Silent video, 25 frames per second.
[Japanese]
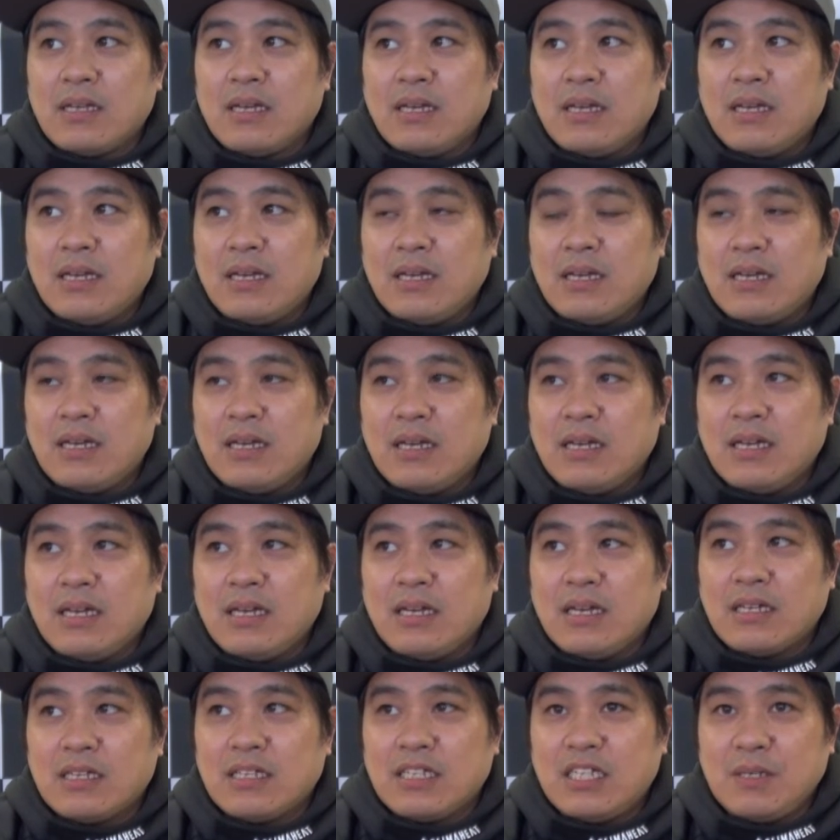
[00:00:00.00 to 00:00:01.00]

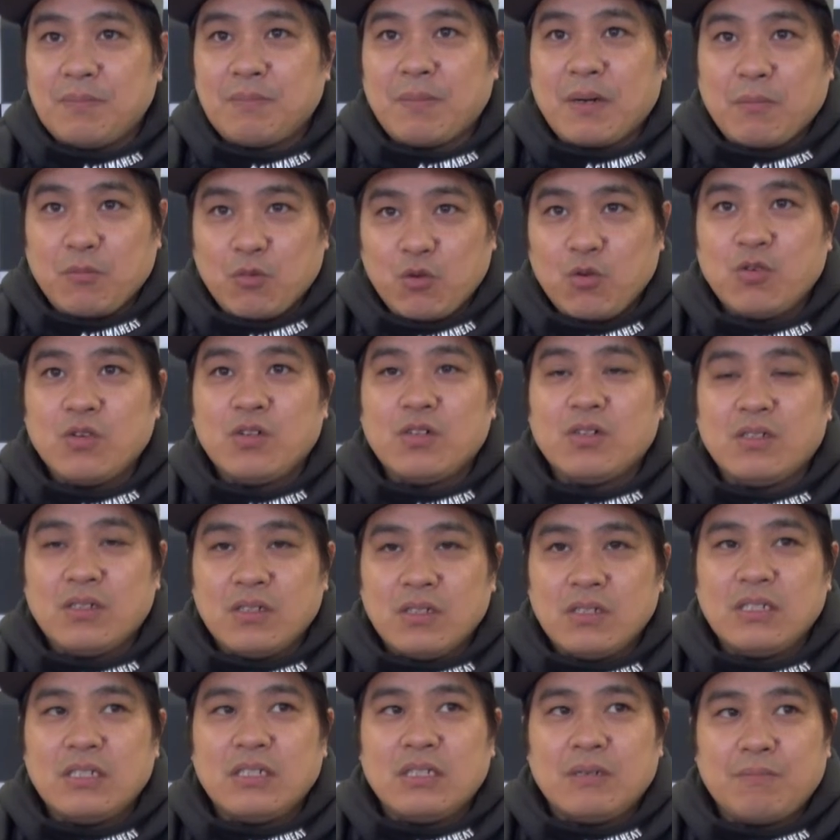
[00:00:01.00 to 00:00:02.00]
えー、キーパーもやっ
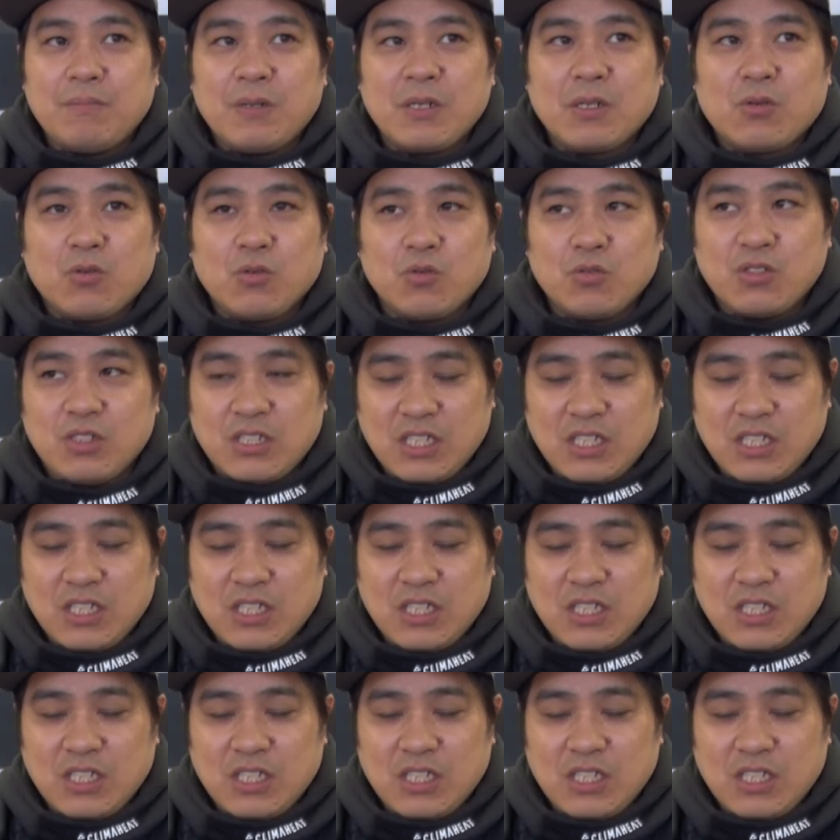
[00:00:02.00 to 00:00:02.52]
ぱりこう